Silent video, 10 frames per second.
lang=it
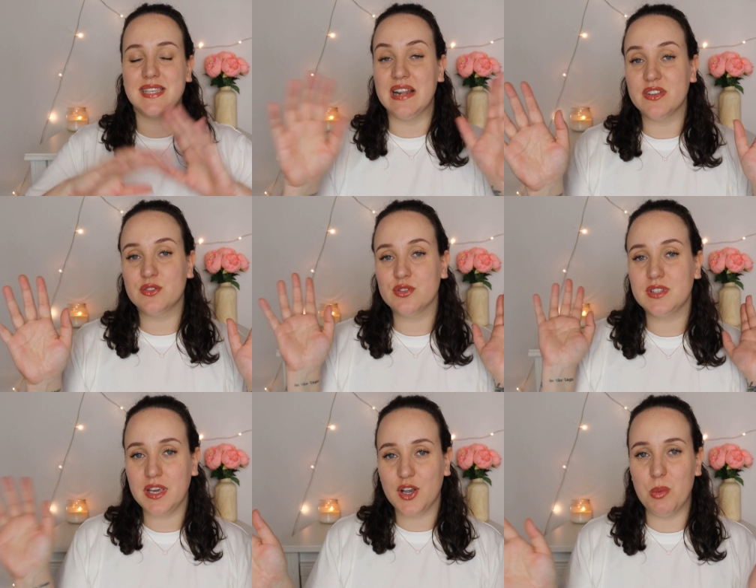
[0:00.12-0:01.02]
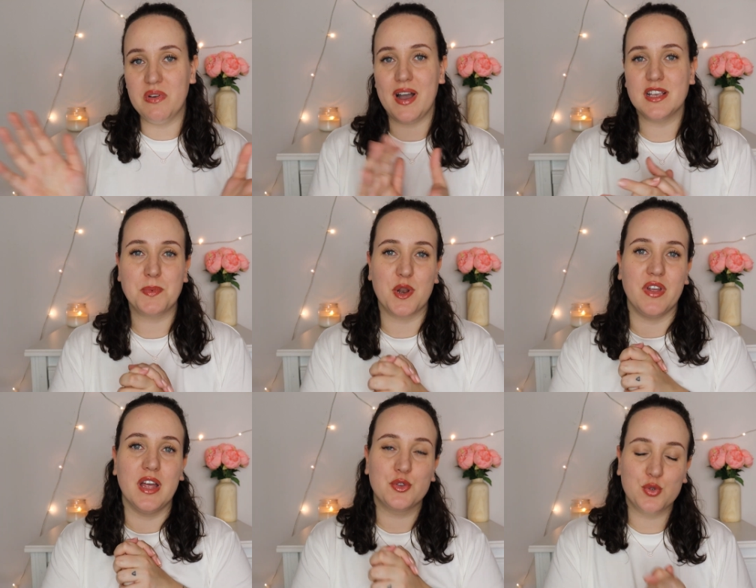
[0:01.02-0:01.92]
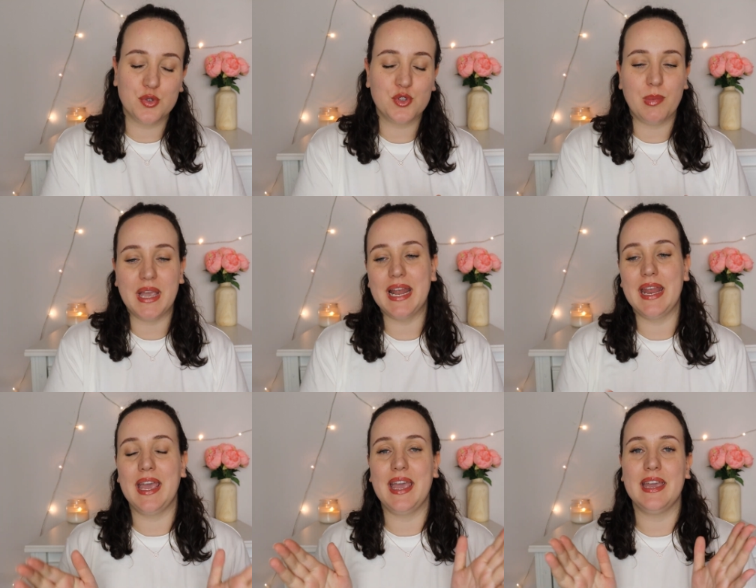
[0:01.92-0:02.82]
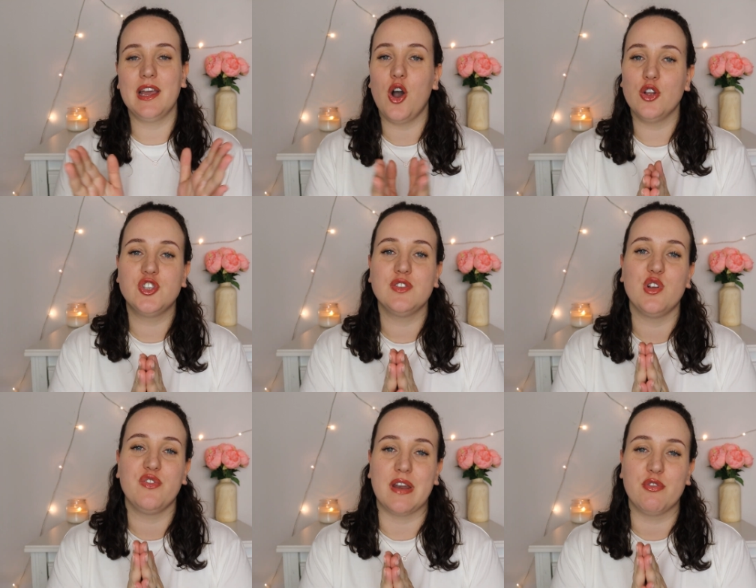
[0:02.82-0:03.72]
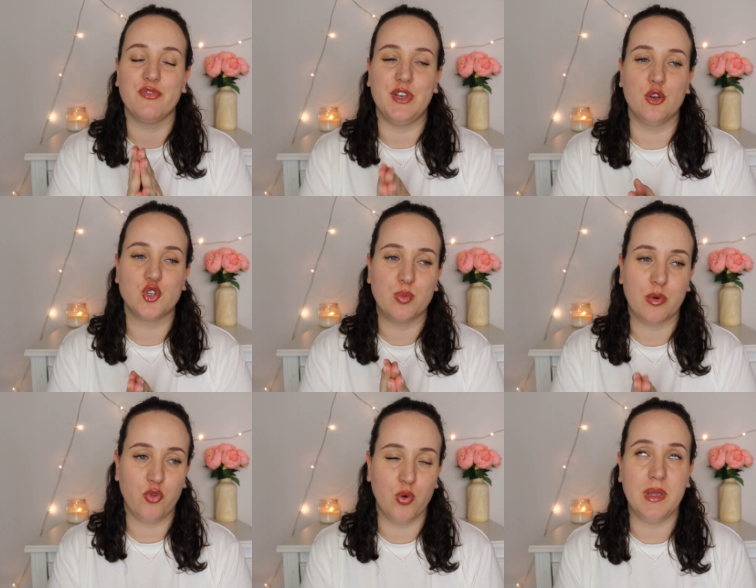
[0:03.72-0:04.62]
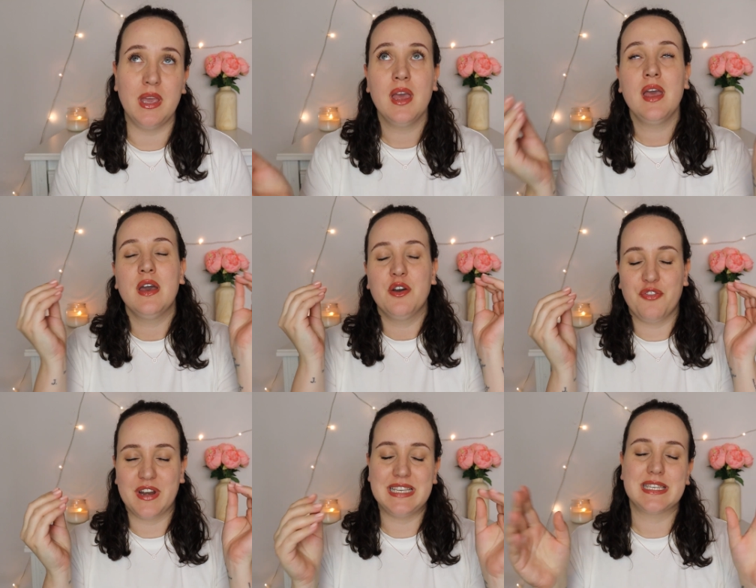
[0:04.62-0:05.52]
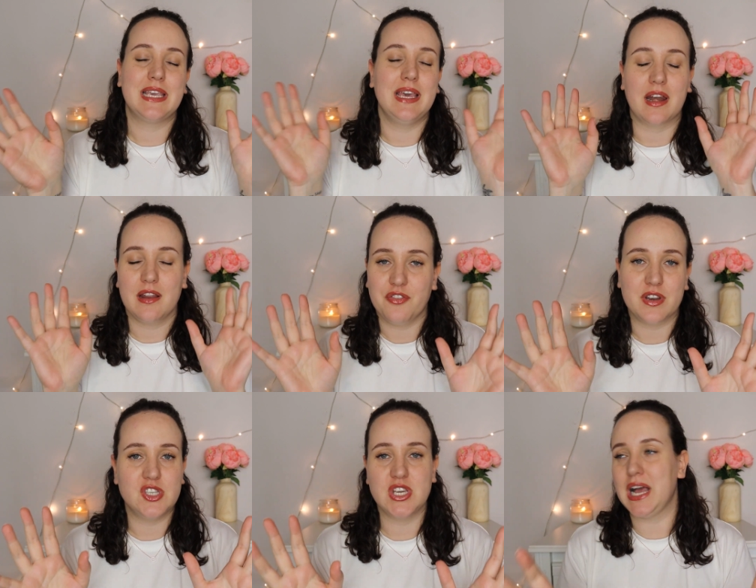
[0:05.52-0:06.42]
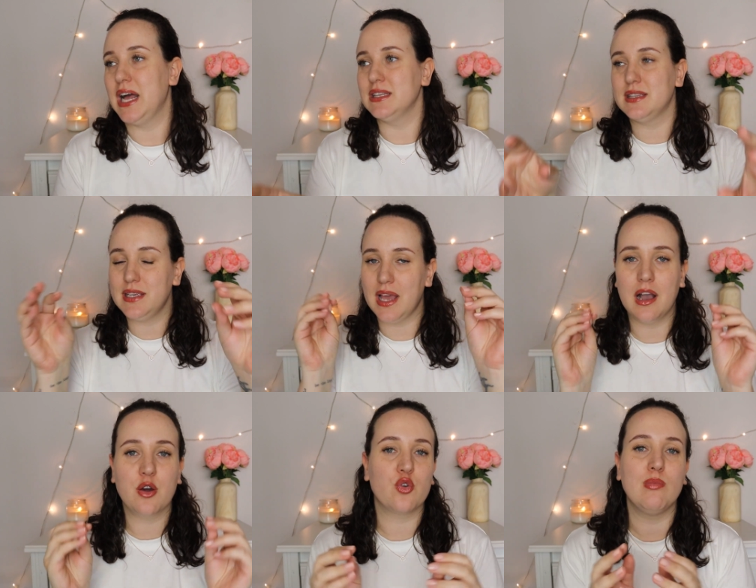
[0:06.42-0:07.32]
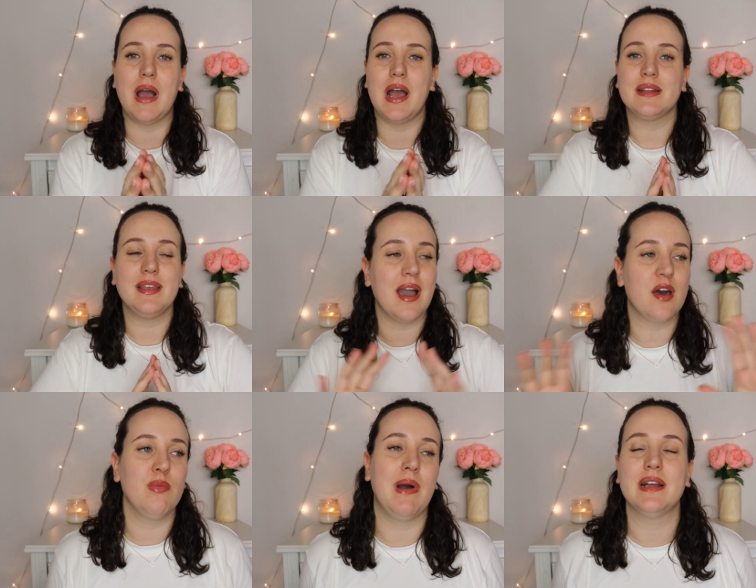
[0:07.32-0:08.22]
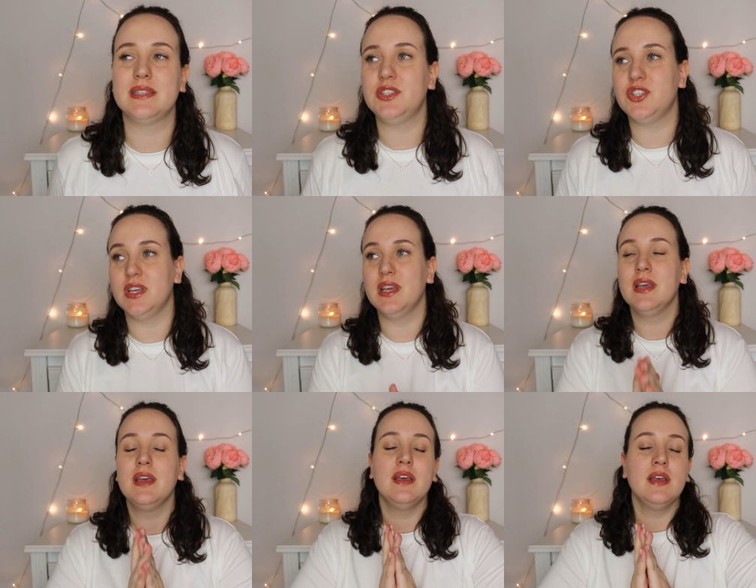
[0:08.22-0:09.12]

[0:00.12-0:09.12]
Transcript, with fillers: Salve a tutti, come va? Spero vada tutto bene. Oggi voglio farvi un video sui profumi freschi, refrigeranti, agrumati, aromatici